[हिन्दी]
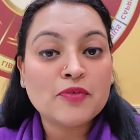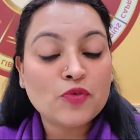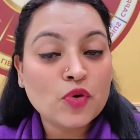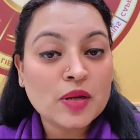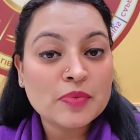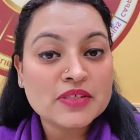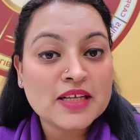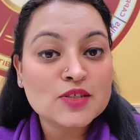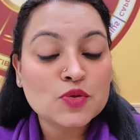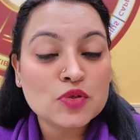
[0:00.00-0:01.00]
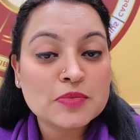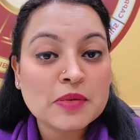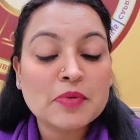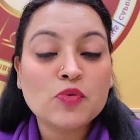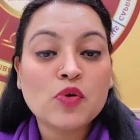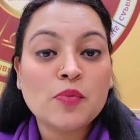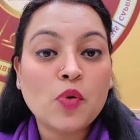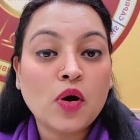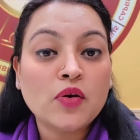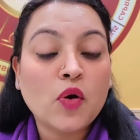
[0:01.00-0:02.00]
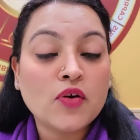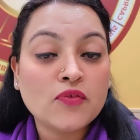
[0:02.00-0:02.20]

नंबर फोर रिप्रेजेंट्स दोज पीपल हु आर